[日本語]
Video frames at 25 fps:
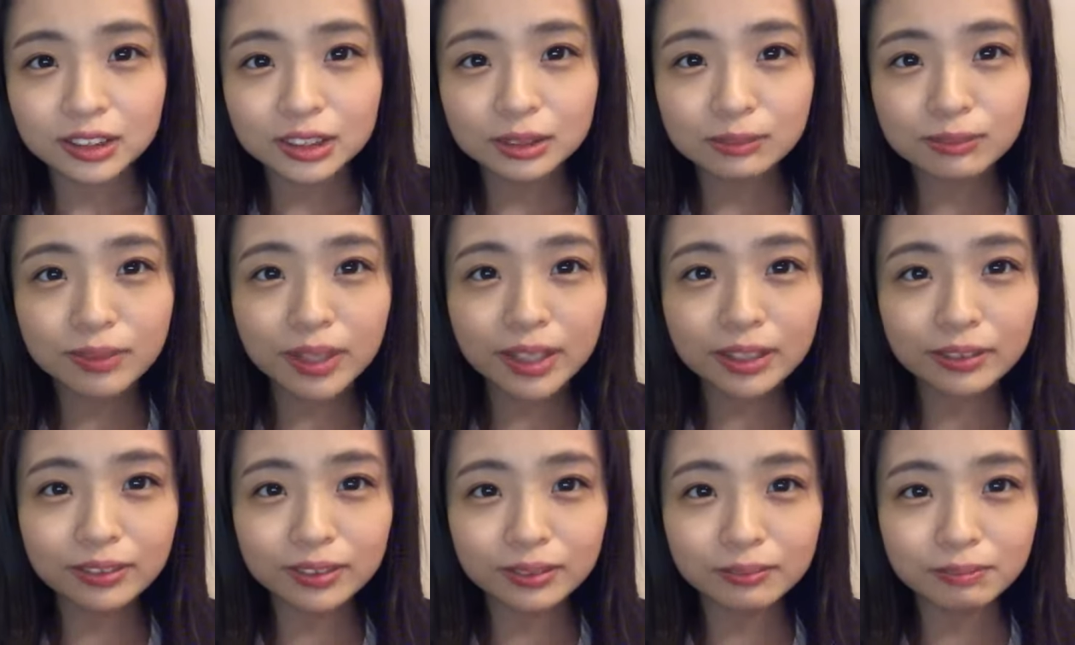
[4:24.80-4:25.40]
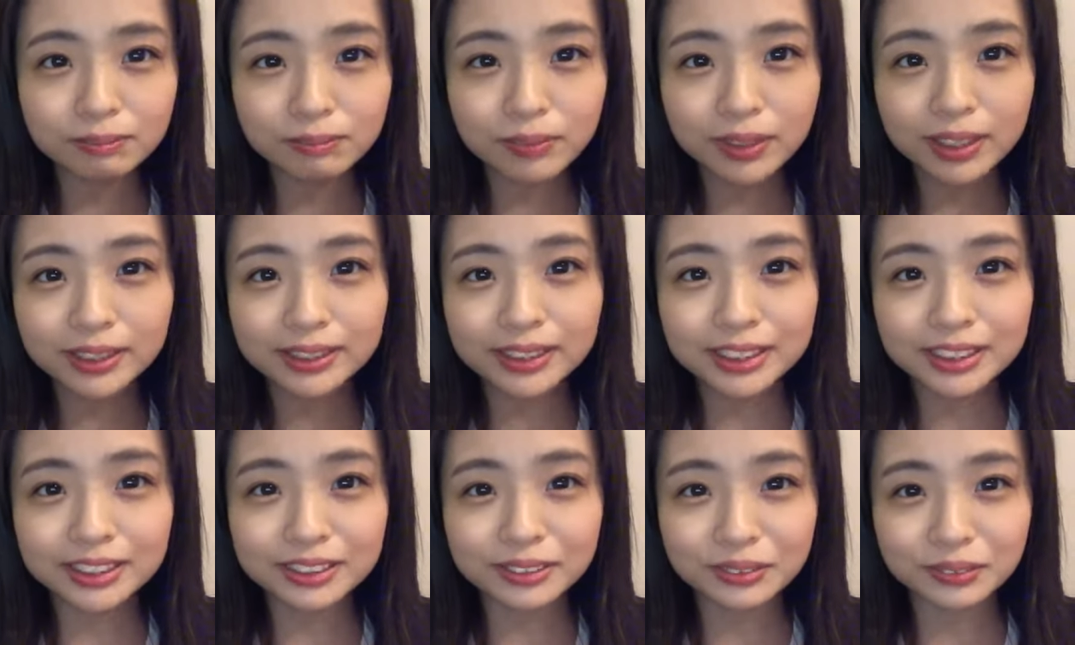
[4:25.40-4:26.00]
スマイル
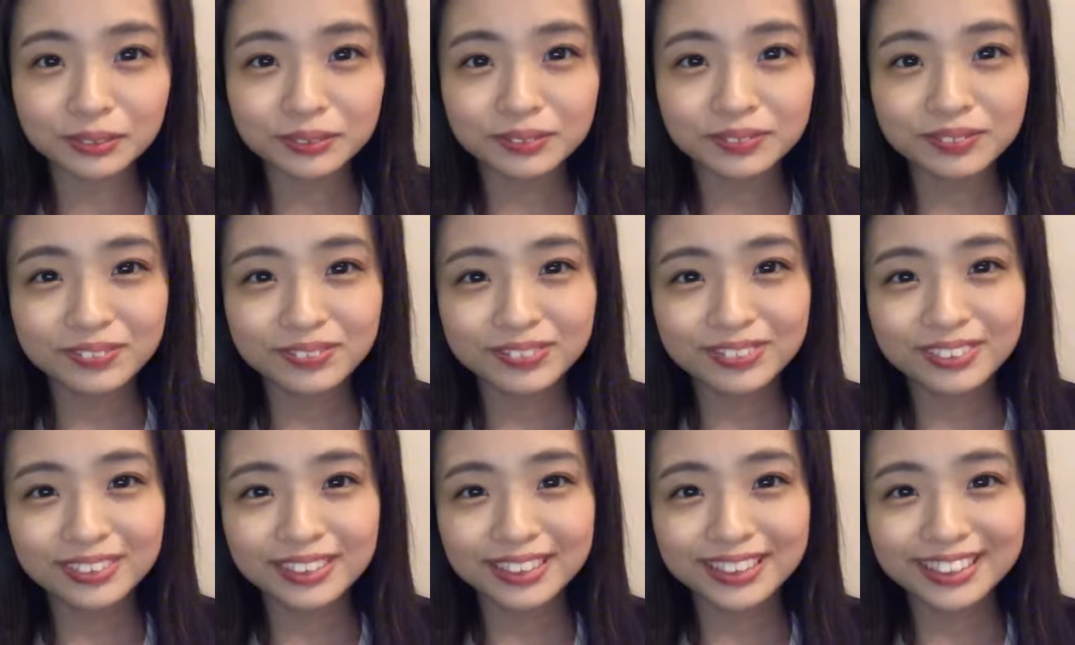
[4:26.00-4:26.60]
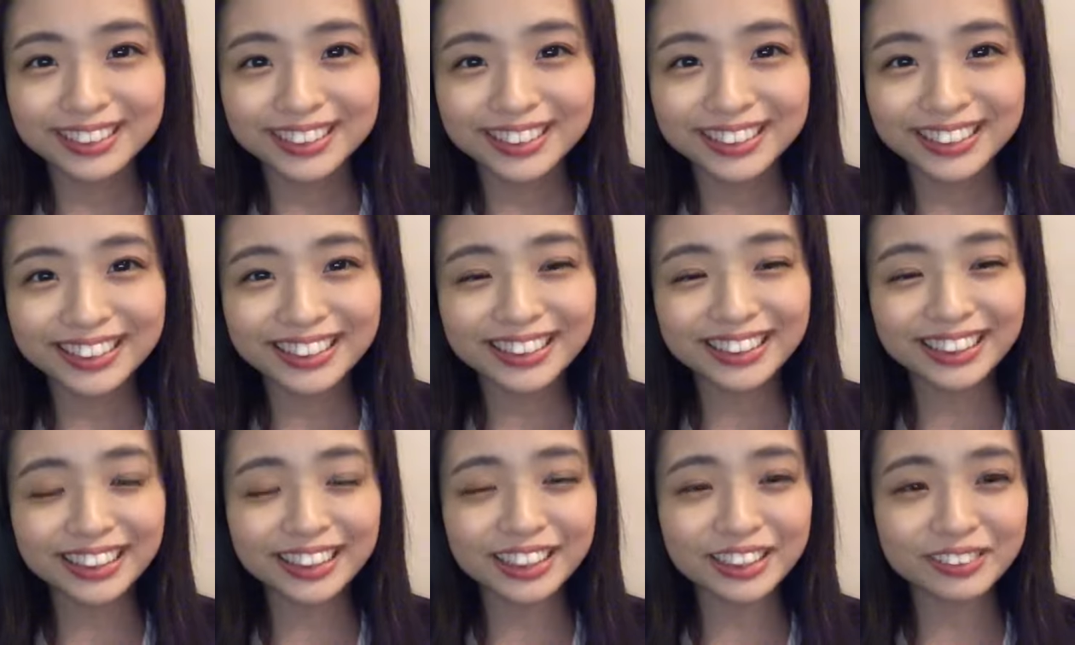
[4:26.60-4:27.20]
1%
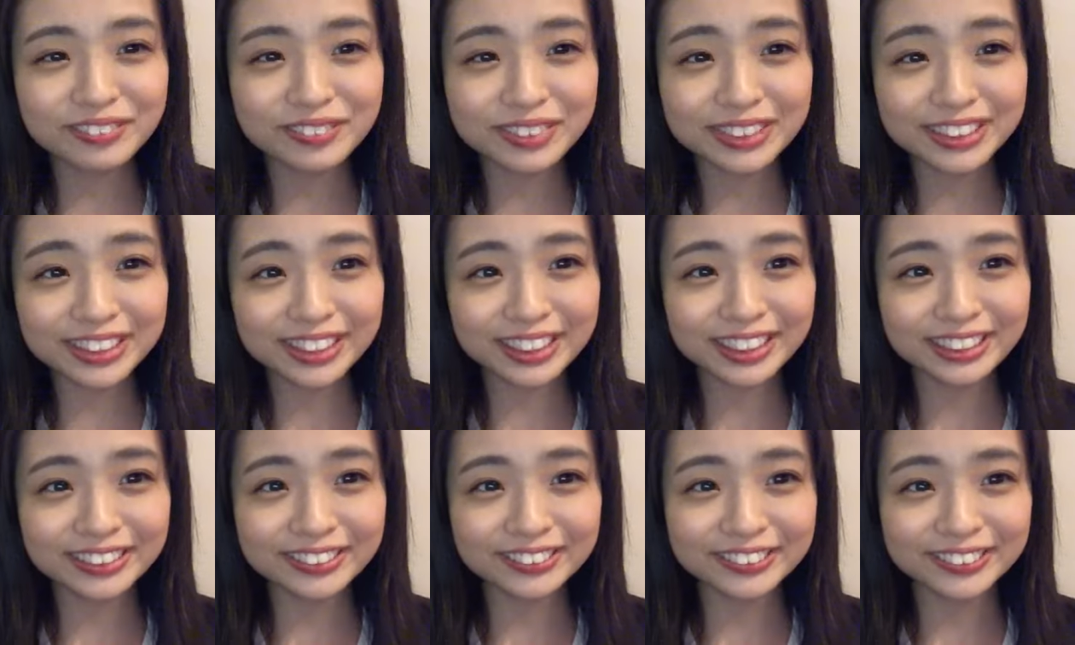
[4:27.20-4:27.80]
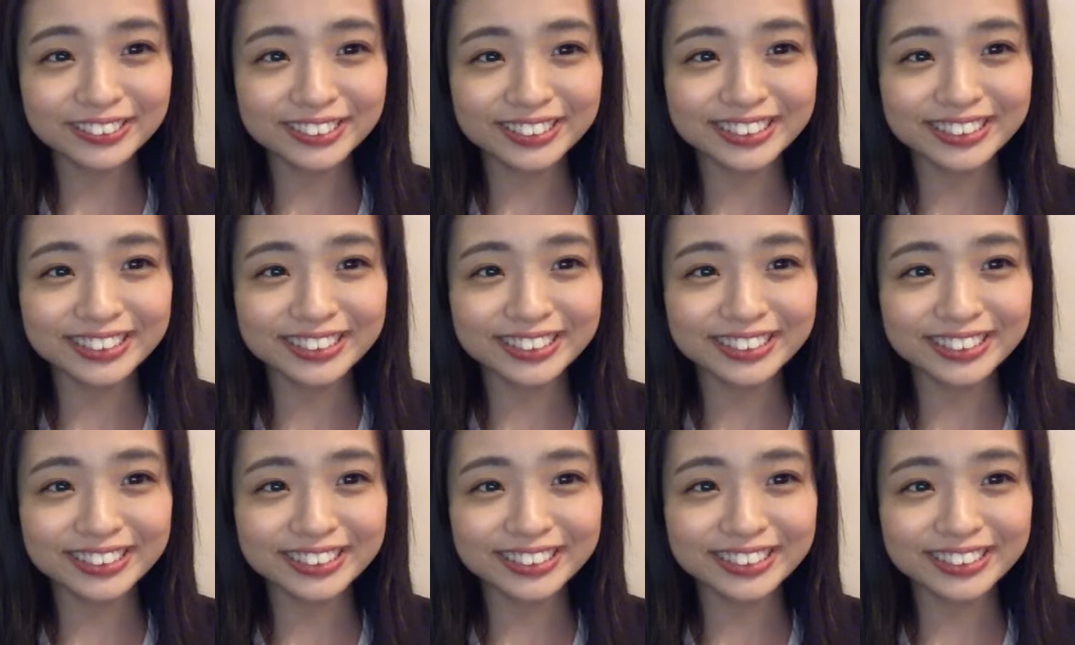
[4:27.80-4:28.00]
えなんか見たあの